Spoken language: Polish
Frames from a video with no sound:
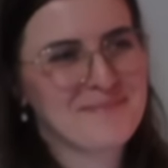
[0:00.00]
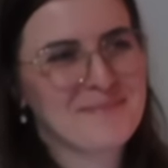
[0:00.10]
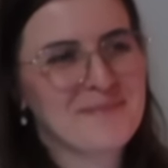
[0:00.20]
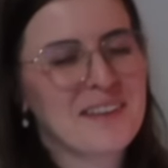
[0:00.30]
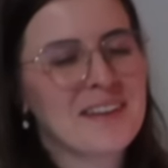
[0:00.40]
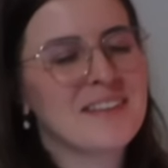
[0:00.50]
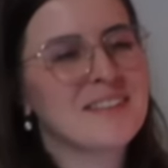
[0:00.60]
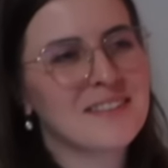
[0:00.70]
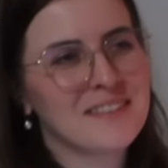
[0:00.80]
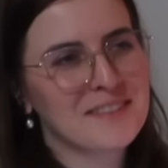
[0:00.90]
no.
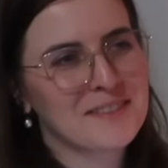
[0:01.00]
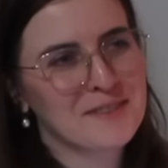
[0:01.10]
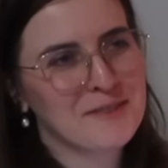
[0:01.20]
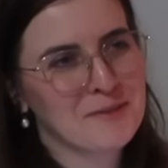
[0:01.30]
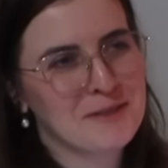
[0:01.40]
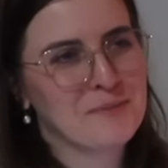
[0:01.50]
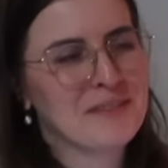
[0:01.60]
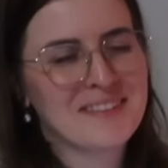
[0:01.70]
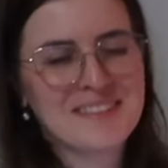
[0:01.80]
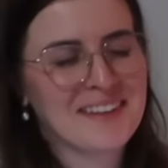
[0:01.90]
Jeszcze nie skończyłyśmy,
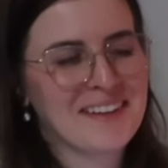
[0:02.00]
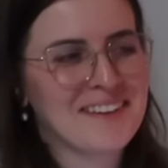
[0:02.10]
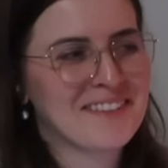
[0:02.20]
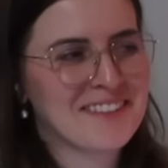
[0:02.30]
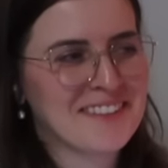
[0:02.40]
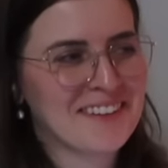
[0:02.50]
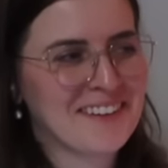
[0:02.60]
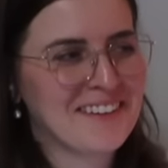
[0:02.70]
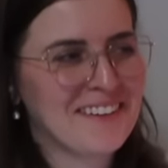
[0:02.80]
jeszcze... proszę.